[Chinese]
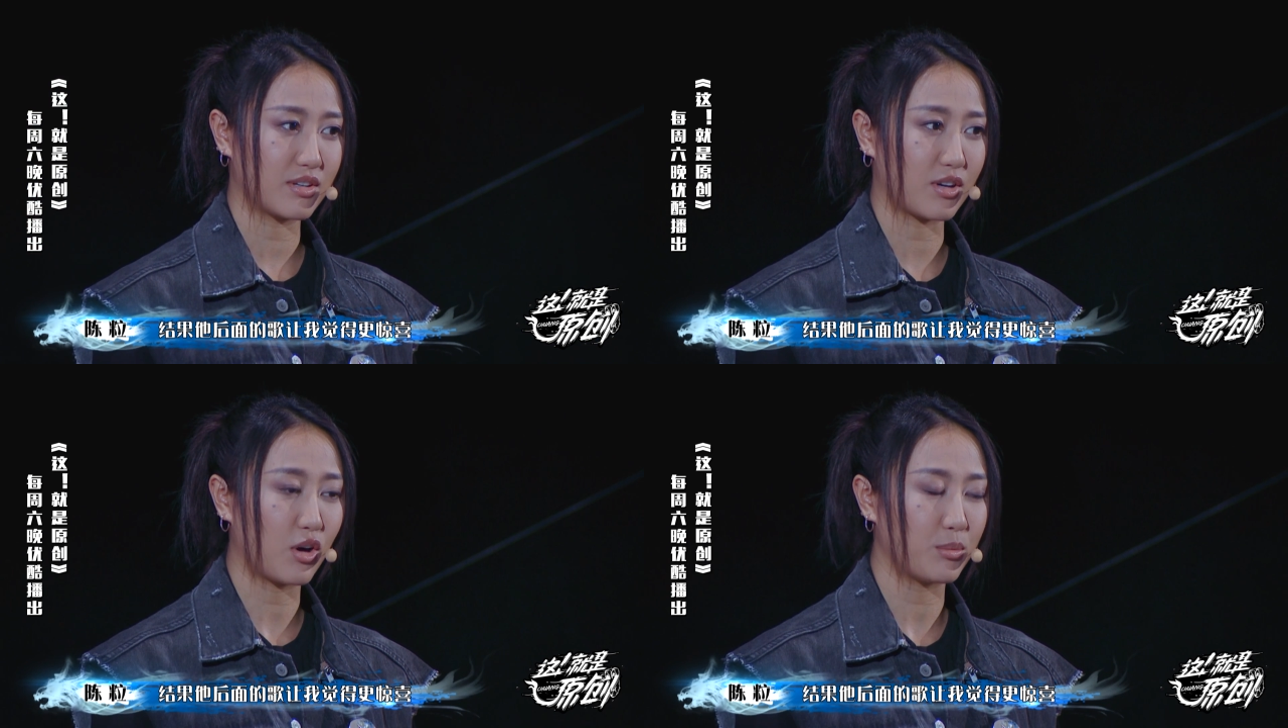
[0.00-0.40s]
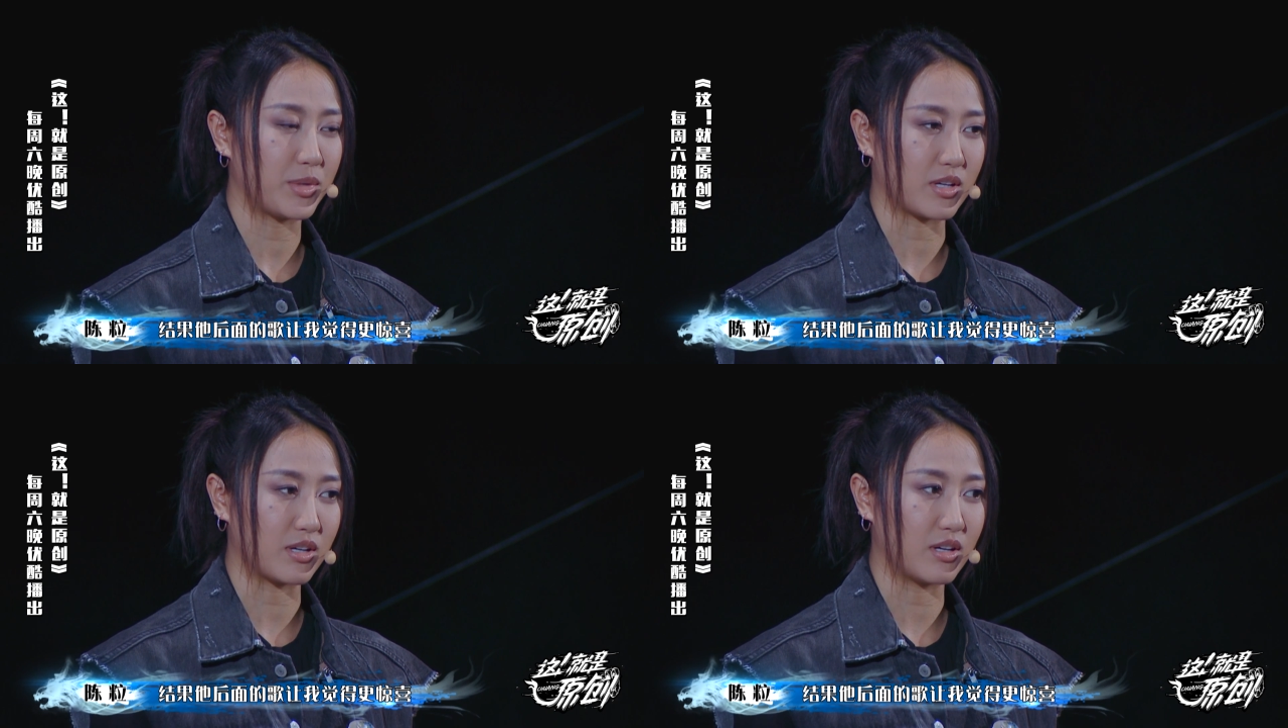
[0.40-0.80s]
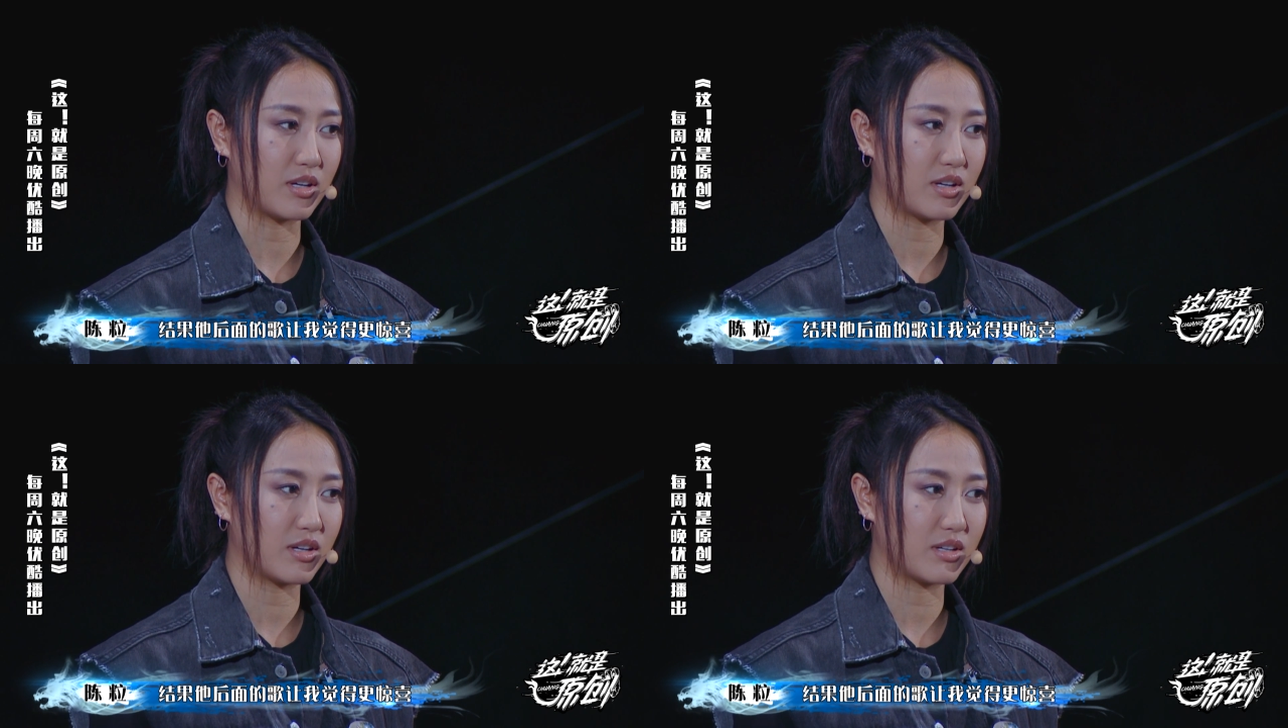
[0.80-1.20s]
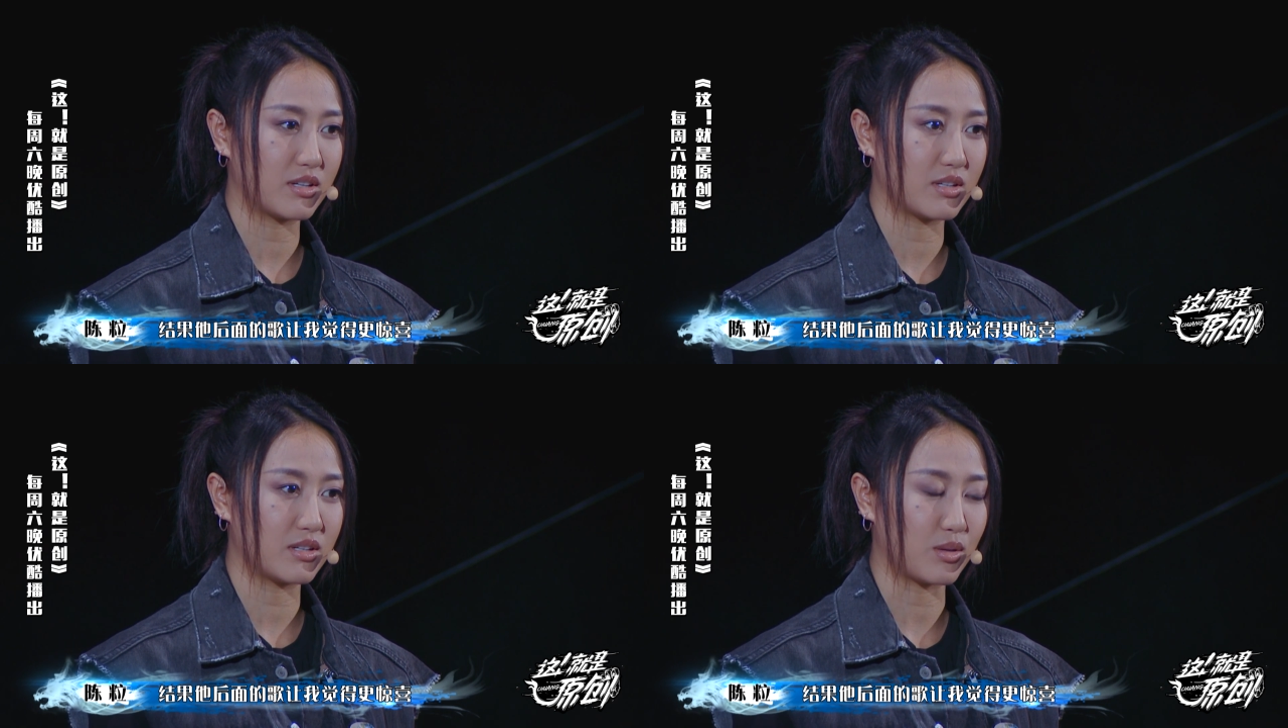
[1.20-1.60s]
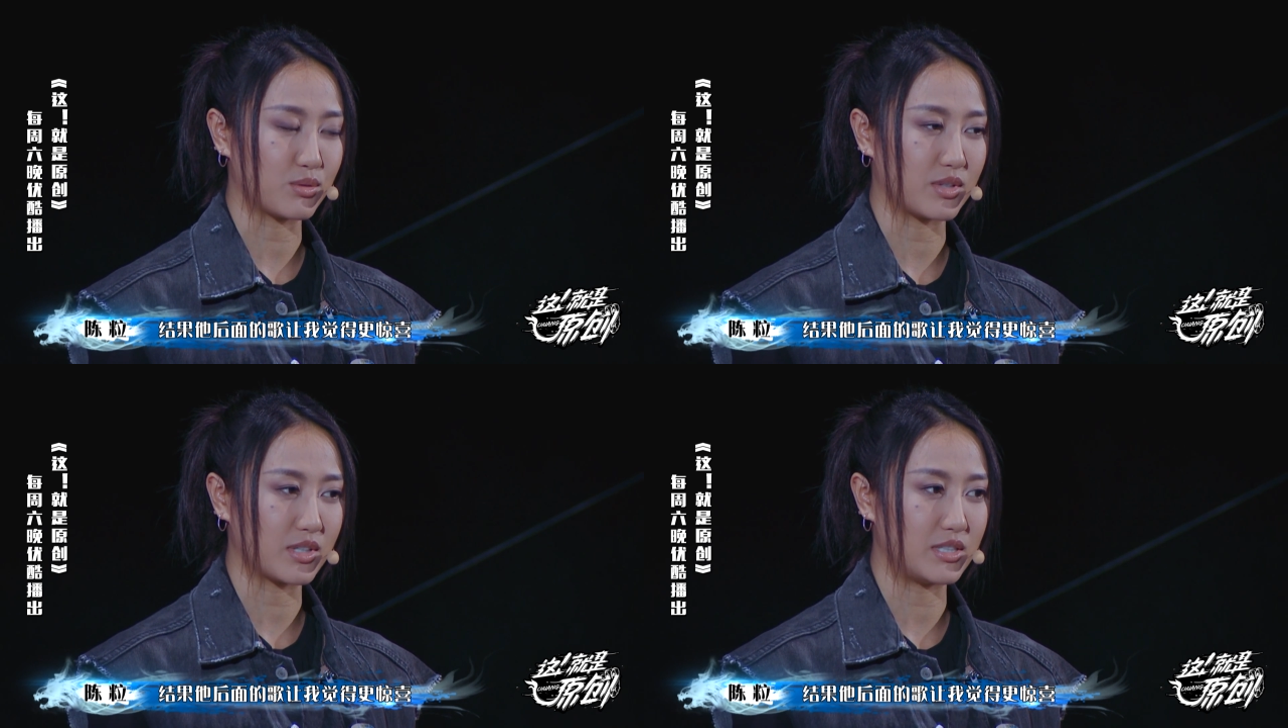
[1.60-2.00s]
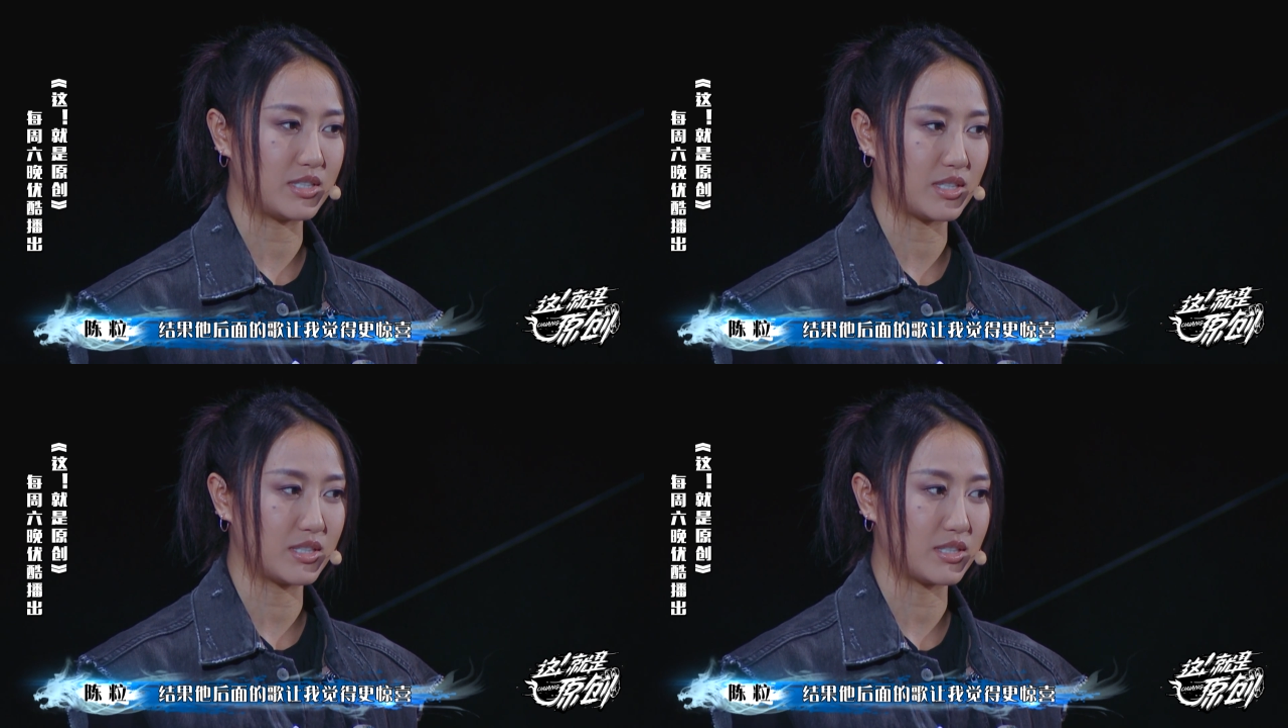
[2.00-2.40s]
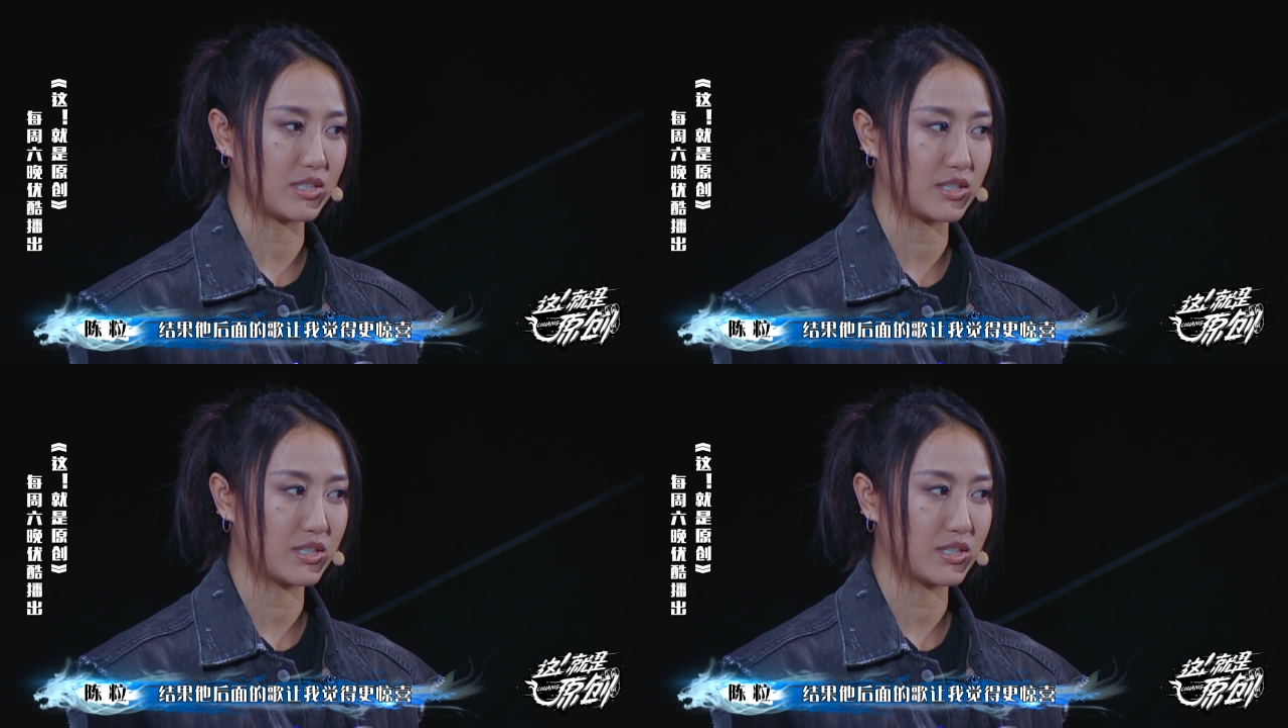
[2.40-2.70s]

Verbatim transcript: 后面的歌让我觉得更惊喜。